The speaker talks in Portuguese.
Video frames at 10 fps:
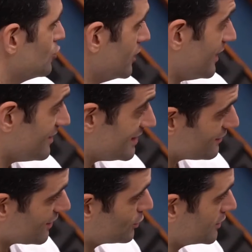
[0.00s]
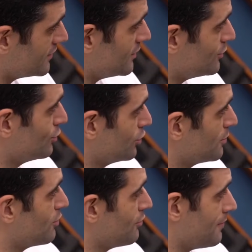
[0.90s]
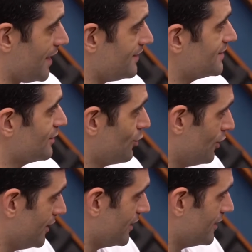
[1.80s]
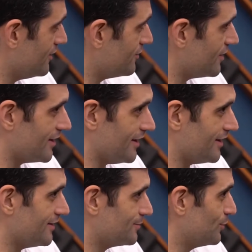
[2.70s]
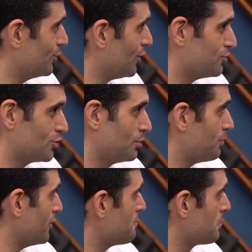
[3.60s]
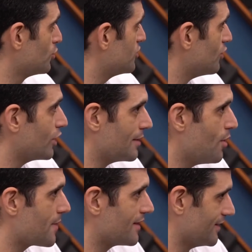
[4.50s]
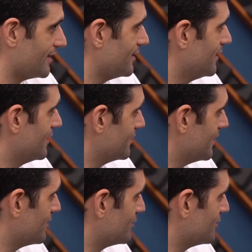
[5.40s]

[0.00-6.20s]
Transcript: Só que a gente vê acontecer com um clube como o Barcelona, a gente fala, cara, o nosso clube pode implodir a qualquer momento aqui, né?